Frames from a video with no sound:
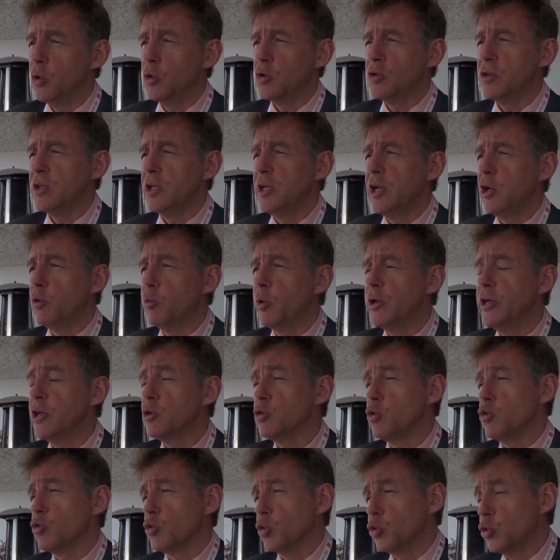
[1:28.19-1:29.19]
si les loyers
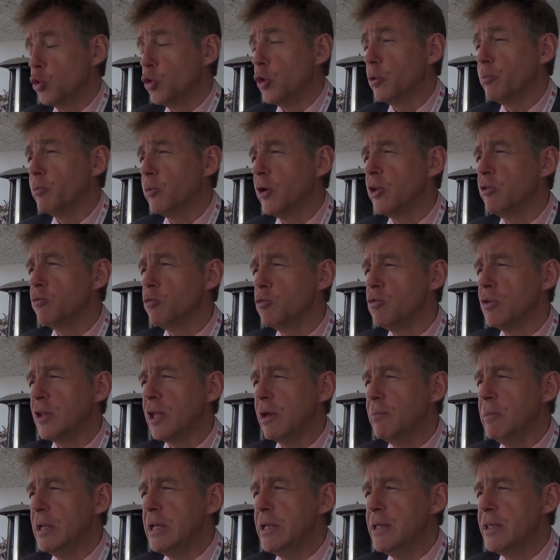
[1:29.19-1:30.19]
se sont, de notre point de vue,
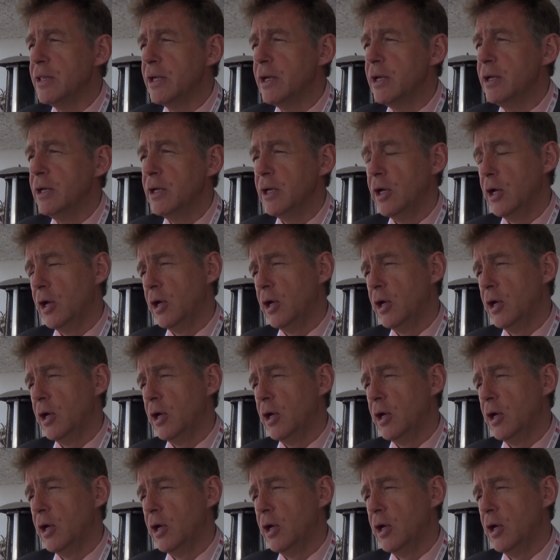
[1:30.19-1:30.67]
stabilisés,